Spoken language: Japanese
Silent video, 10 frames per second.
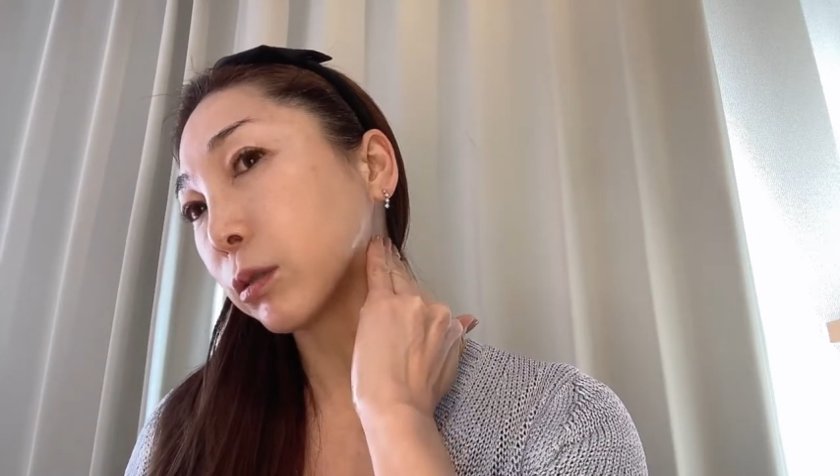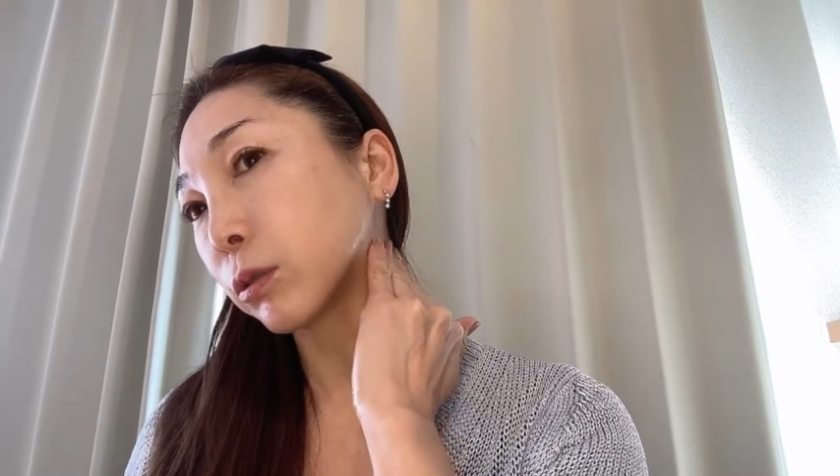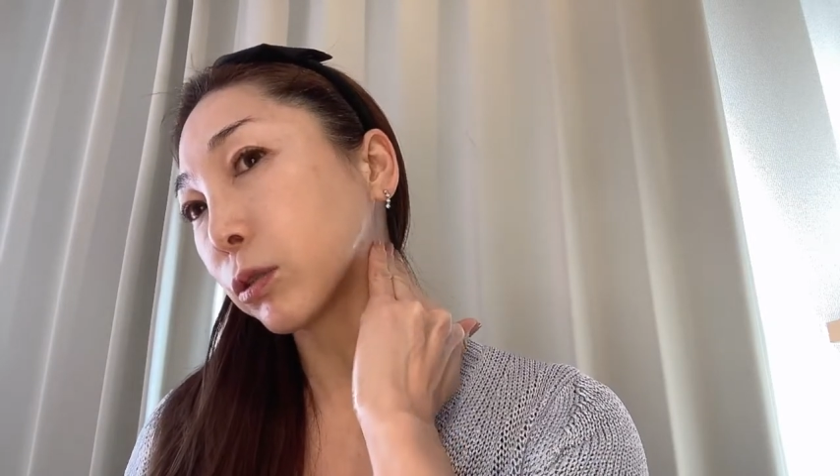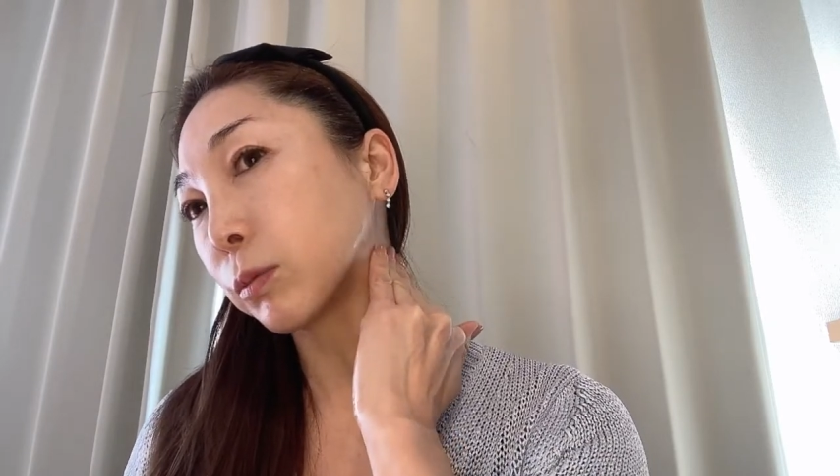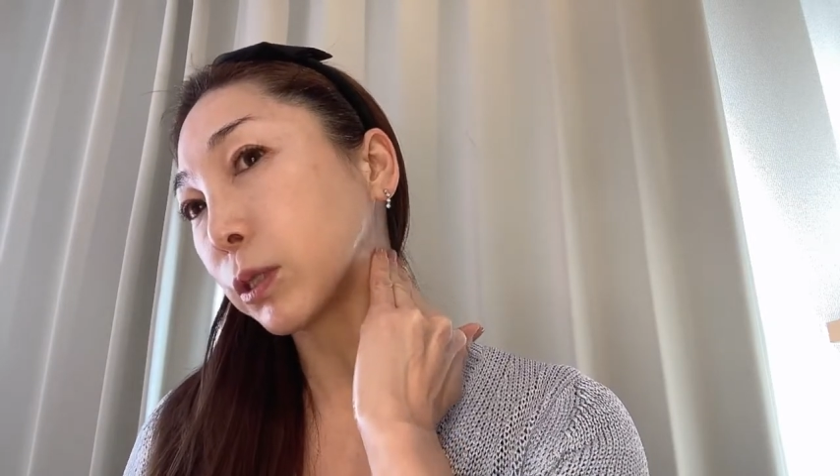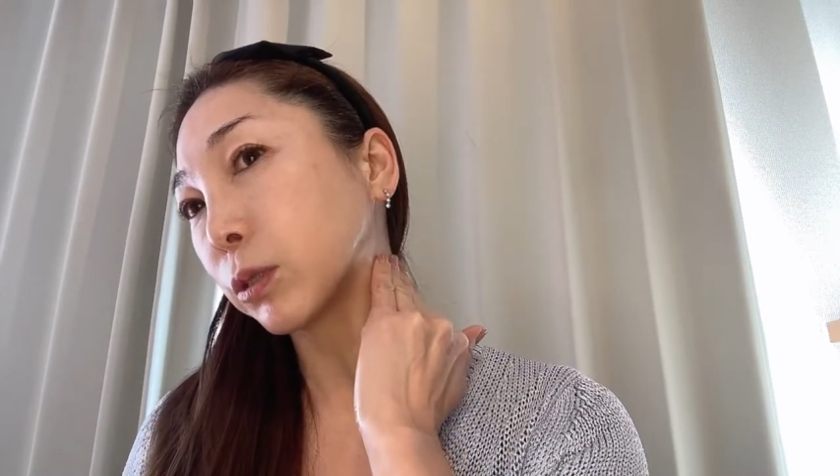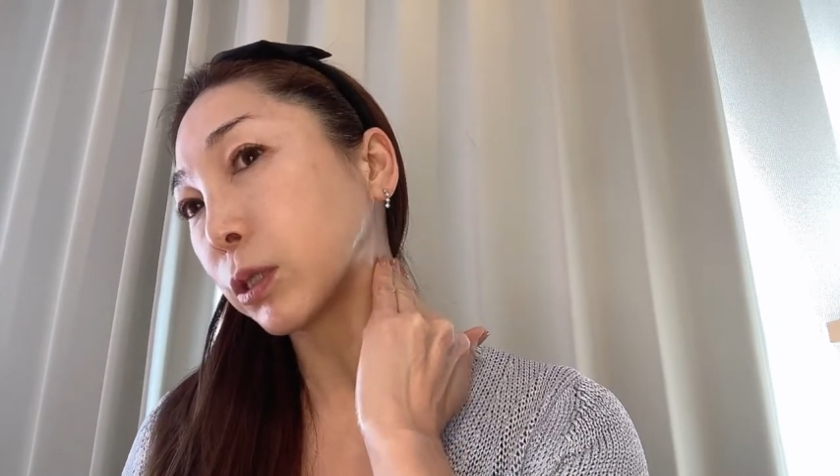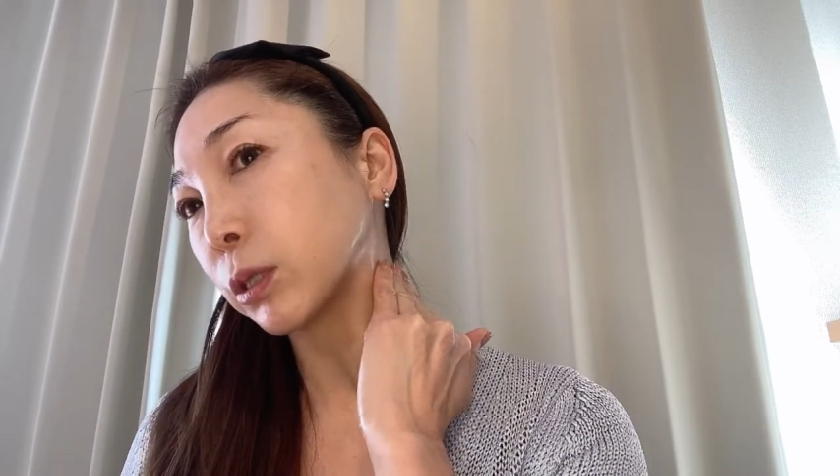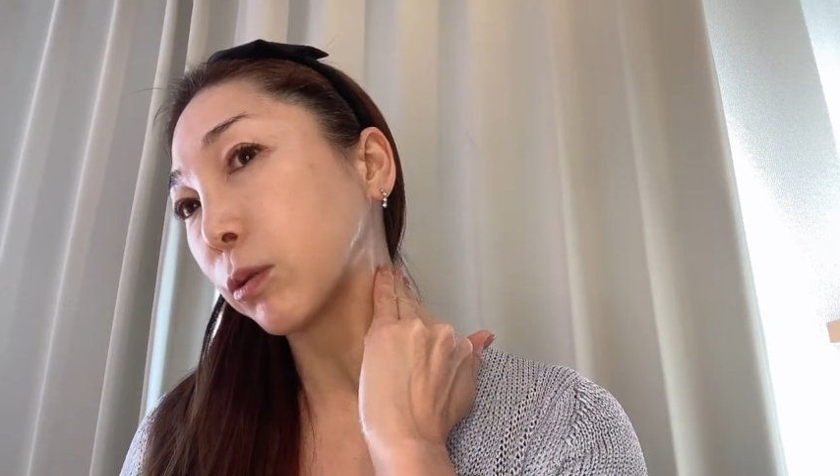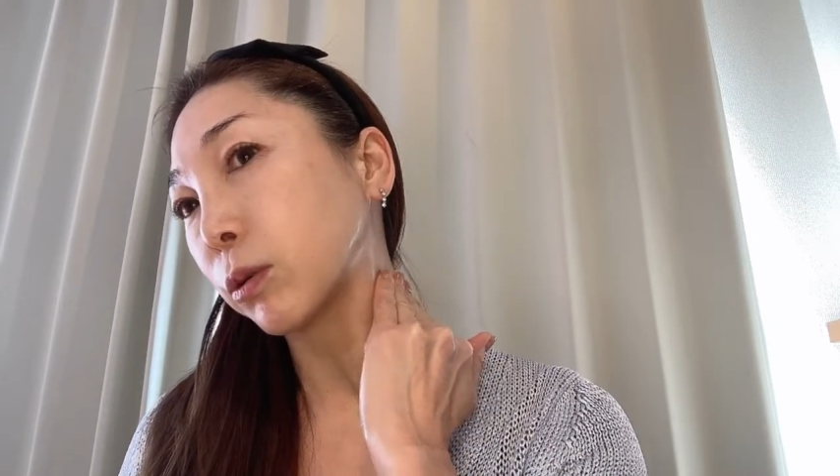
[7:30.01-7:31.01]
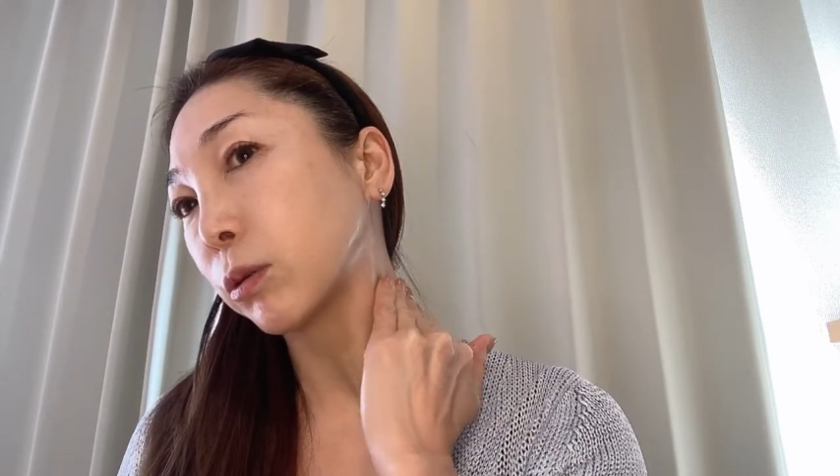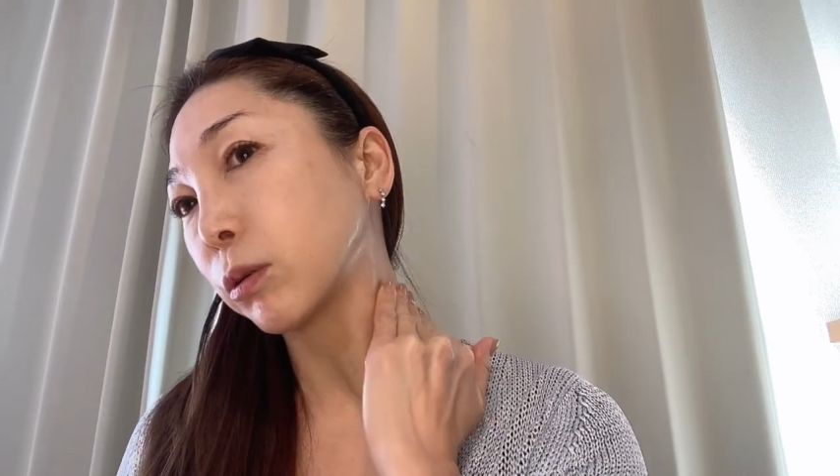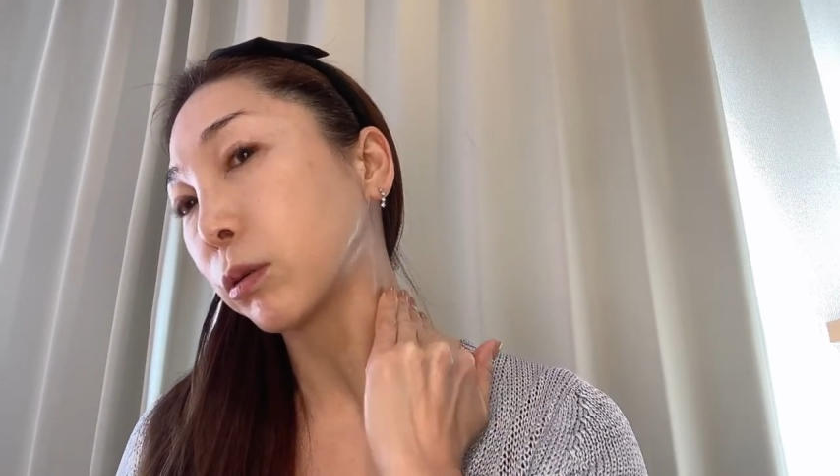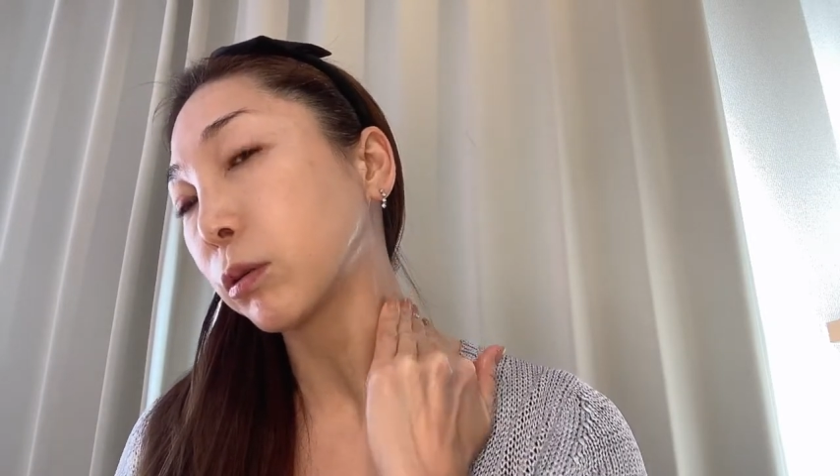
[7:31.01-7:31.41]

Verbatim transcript: と首筋を